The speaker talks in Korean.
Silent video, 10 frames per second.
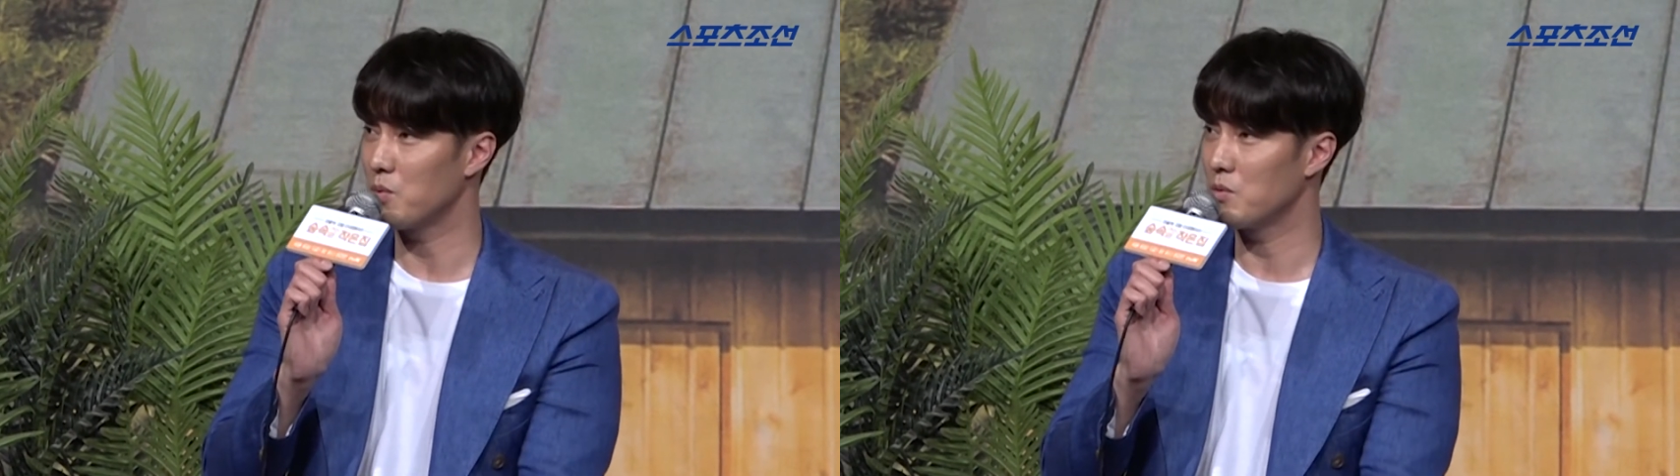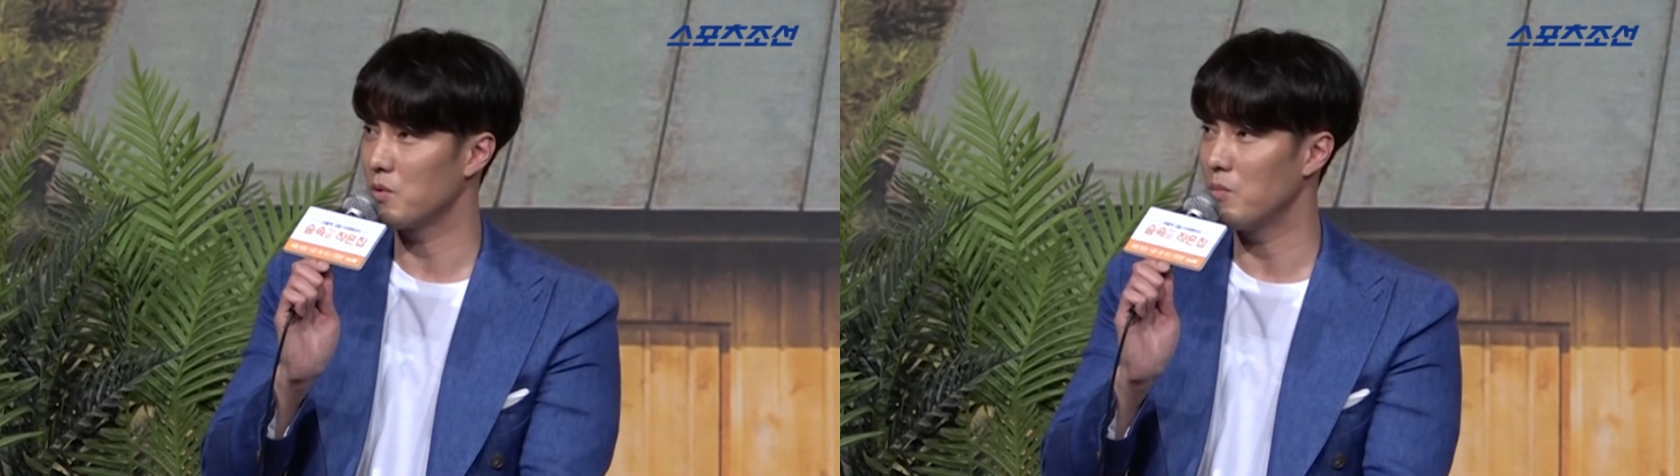
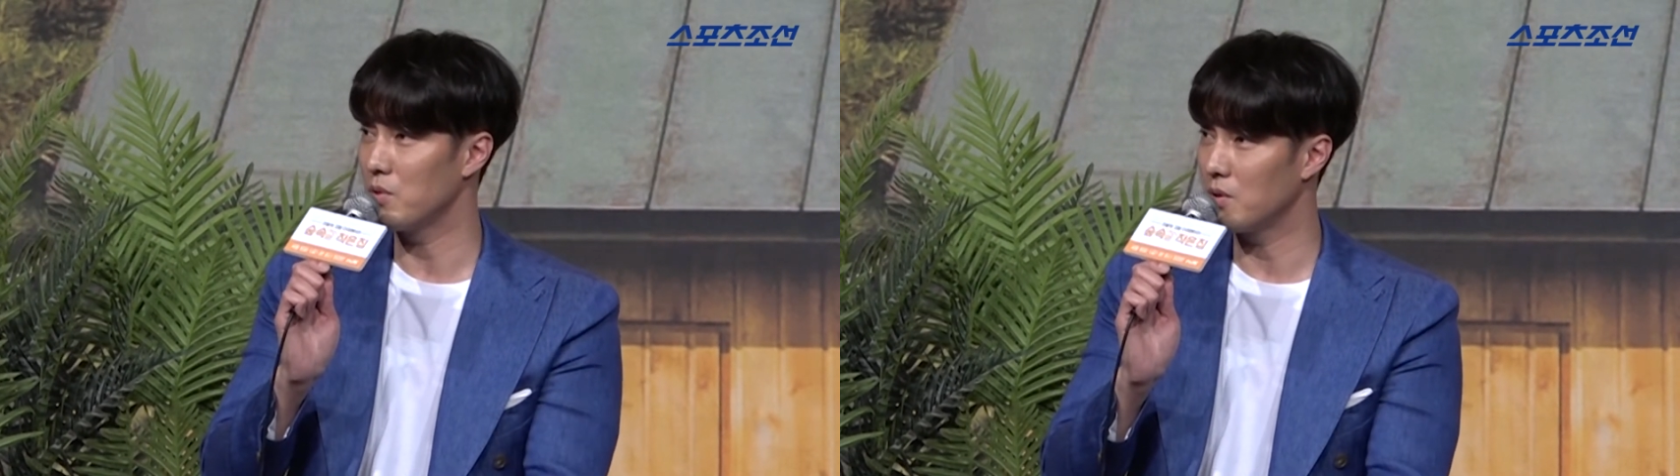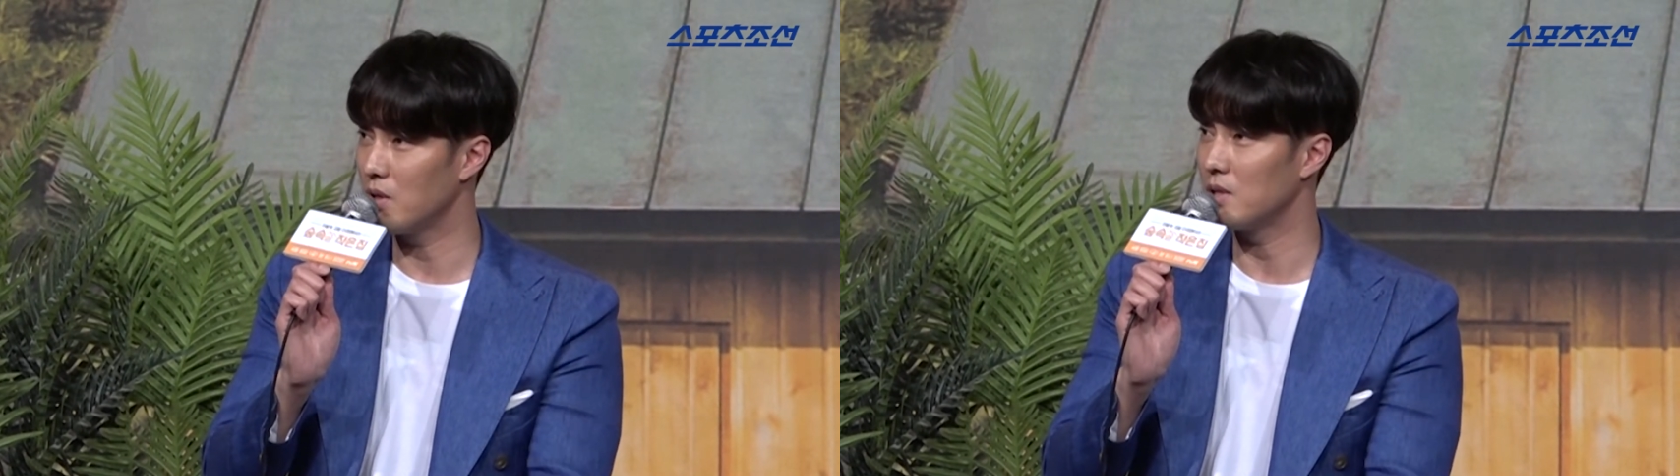보고
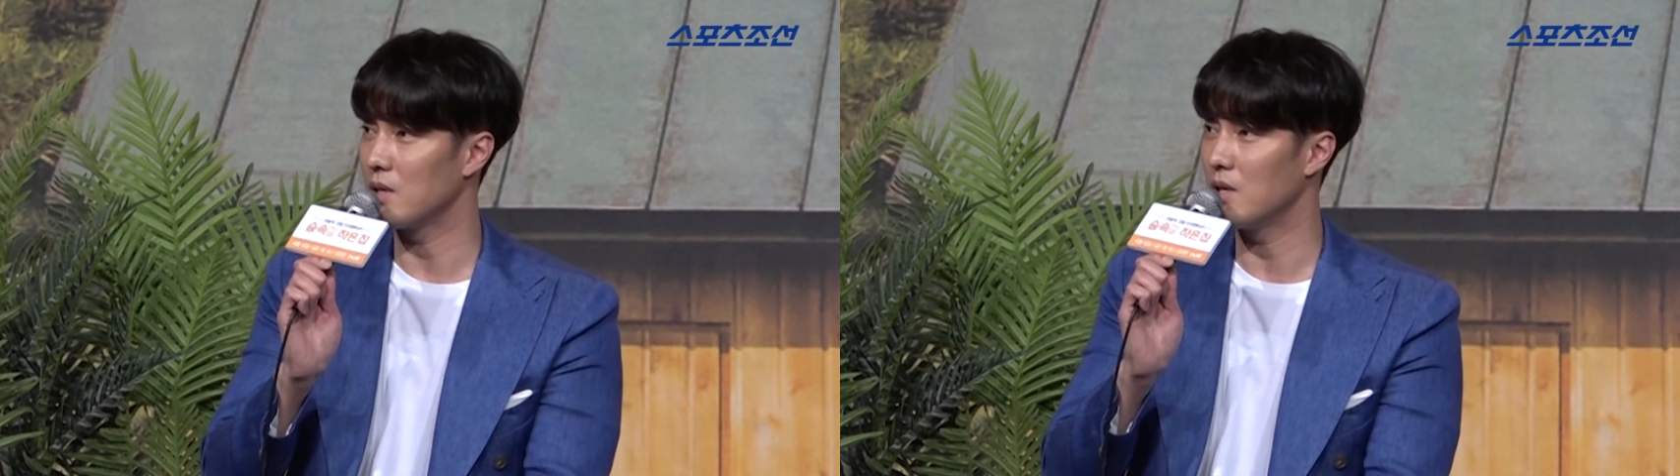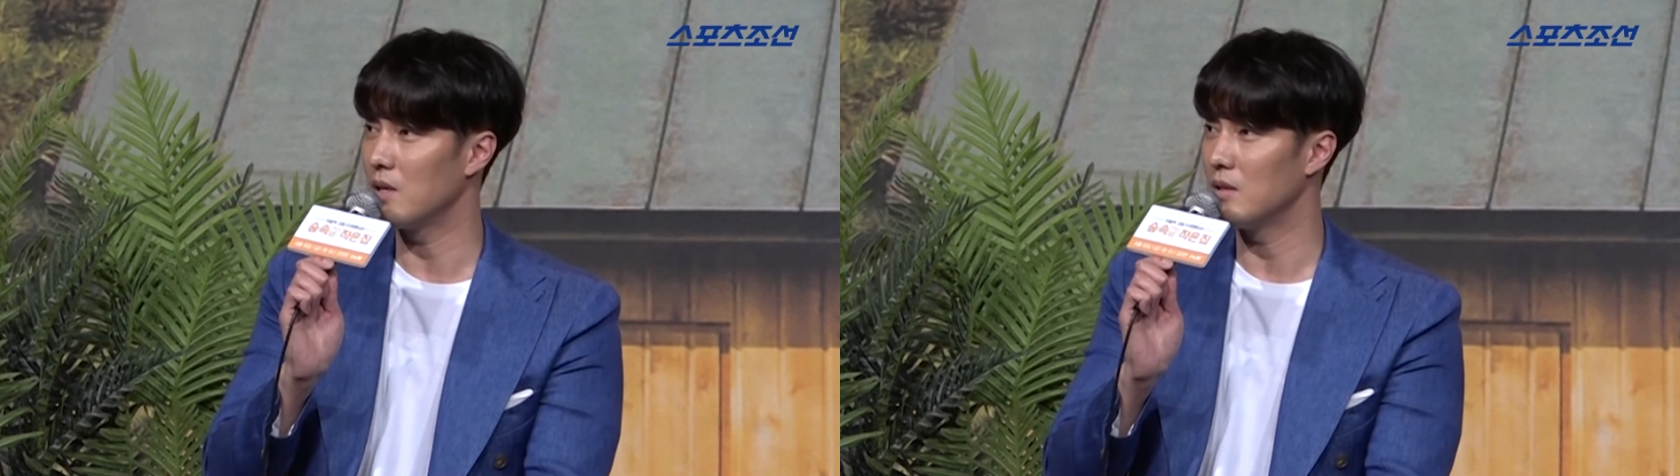컴퓨터
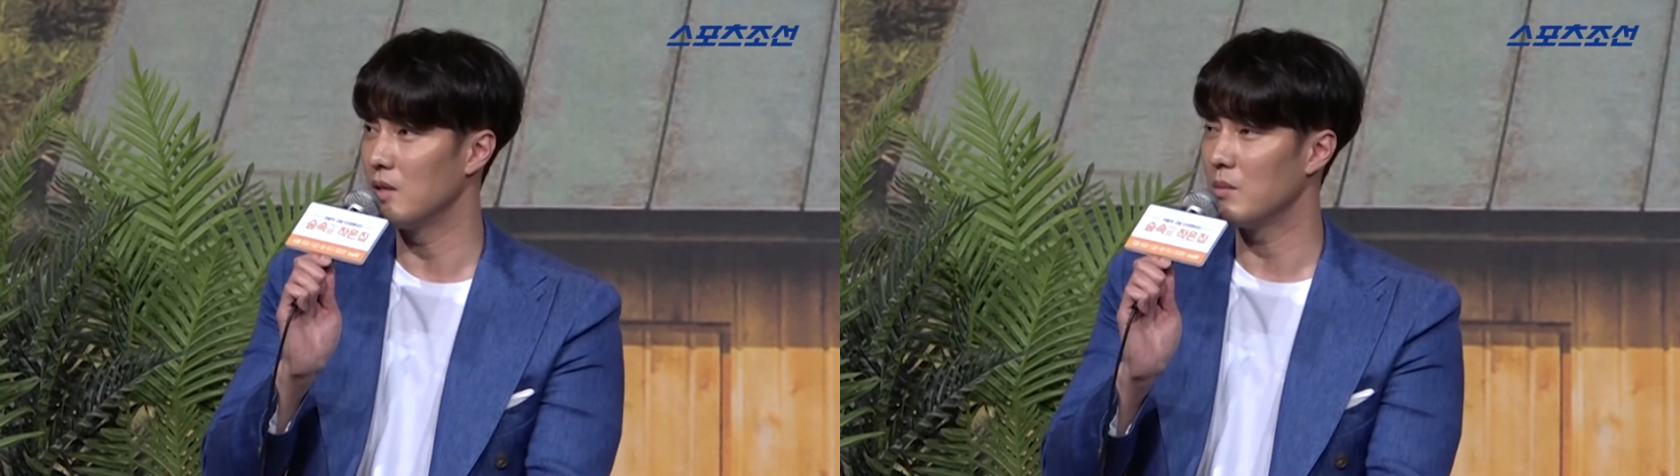하다가